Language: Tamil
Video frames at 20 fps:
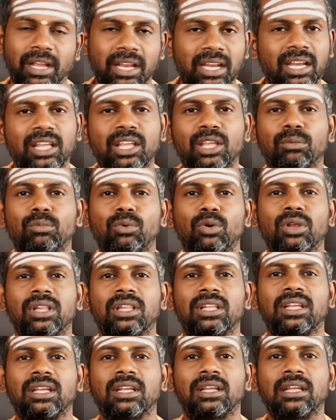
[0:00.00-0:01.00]
பயணிக்கும்
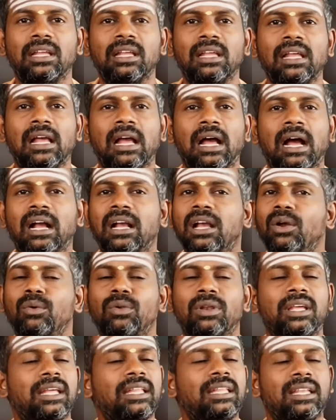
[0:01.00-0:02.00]
பொழுது அங்கே
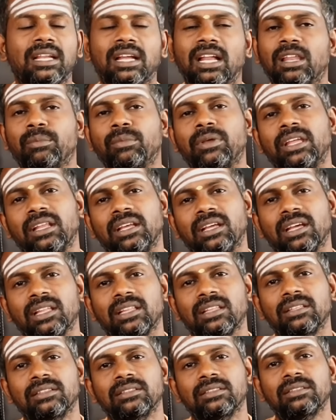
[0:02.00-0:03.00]
அவங்களுக்கு எதிர்காலமே
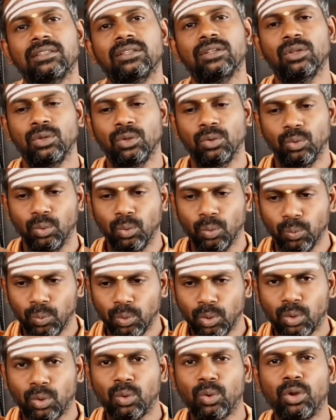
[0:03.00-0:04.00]
இருக்காது
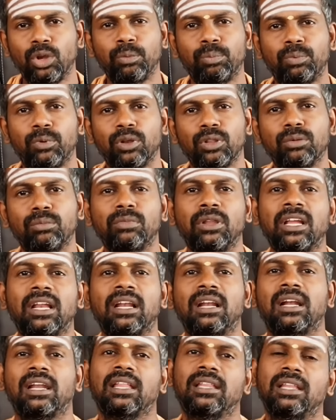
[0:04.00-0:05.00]
ஒவ்வொரு நொடி பொழுதும்
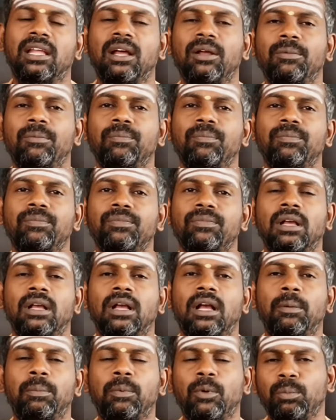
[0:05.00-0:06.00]
நிகழ்கணம் தான்
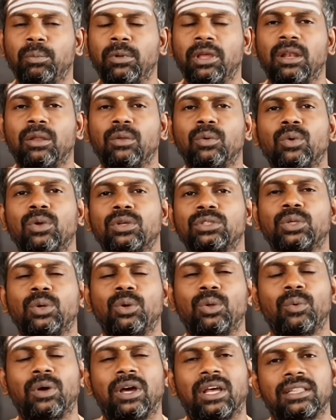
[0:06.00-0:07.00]
அப்போ உண்மையாலுமே ஓசோ
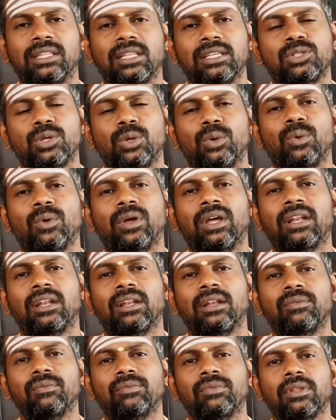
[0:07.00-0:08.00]
ஒரு வார்த்தையை சொல்லுவார்
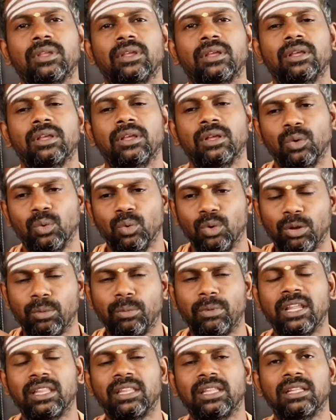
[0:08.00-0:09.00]
ஒரு
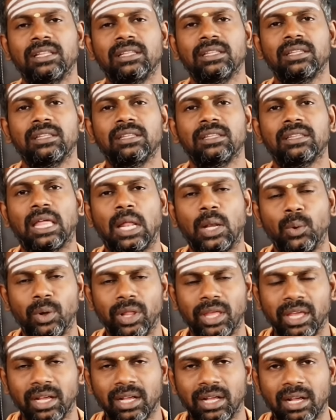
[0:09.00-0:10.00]
மனிதன்
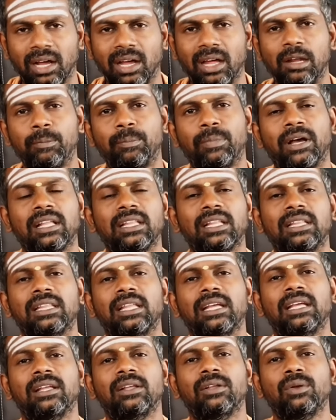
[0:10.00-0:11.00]
தன்னுடைய கால்
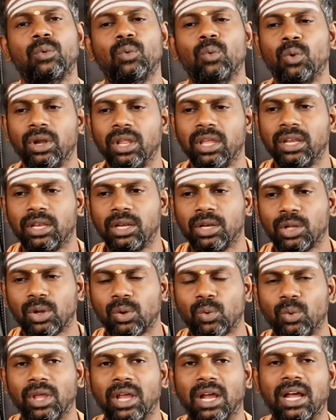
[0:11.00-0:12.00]
பாதத்தை ஓடிட்டு
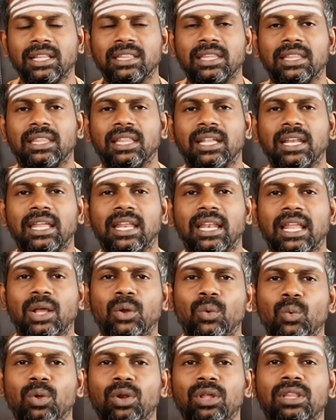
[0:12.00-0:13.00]
இருக்கக்கூடிய ஆற்று தண்ணியில்
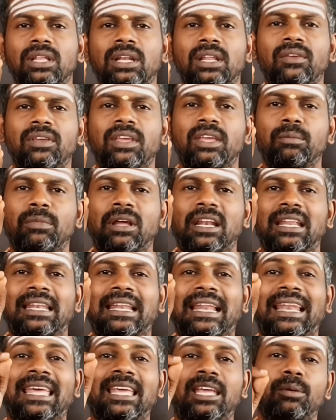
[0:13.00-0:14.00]
ஒரு தடவைக்கு மேலே
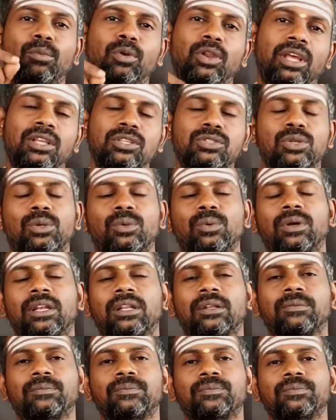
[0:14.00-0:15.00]
நினைக்க முடியாதுன்னு சொல்லுவார்